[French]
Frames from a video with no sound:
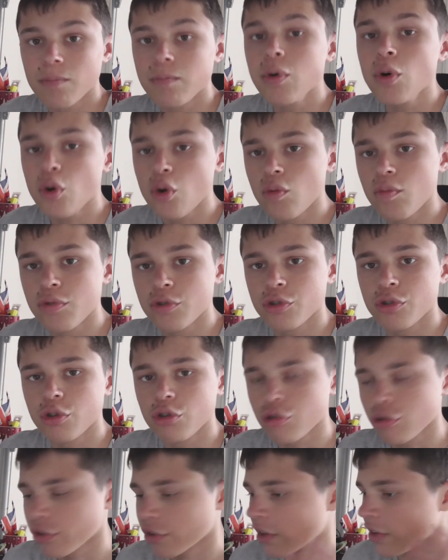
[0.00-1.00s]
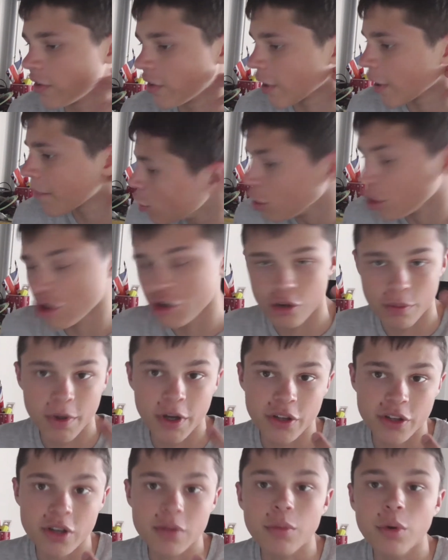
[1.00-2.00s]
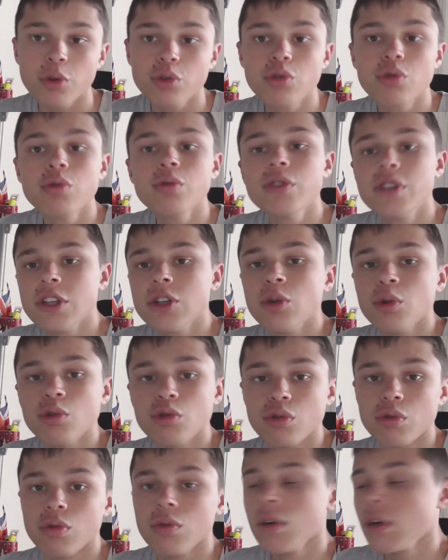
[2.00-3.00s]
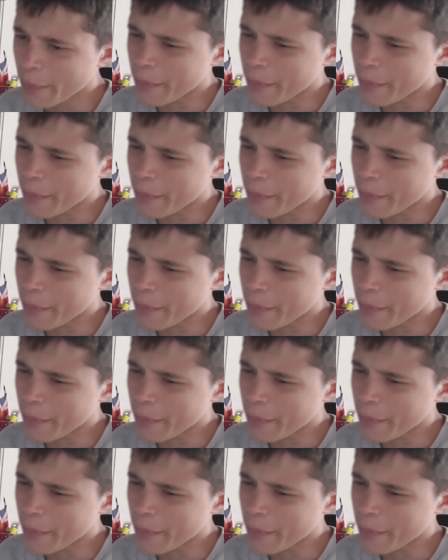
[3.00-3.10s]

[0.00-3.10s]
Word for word: Beaucoup plus de choses à dire. Et j'ai pratiquement tout dit dessus.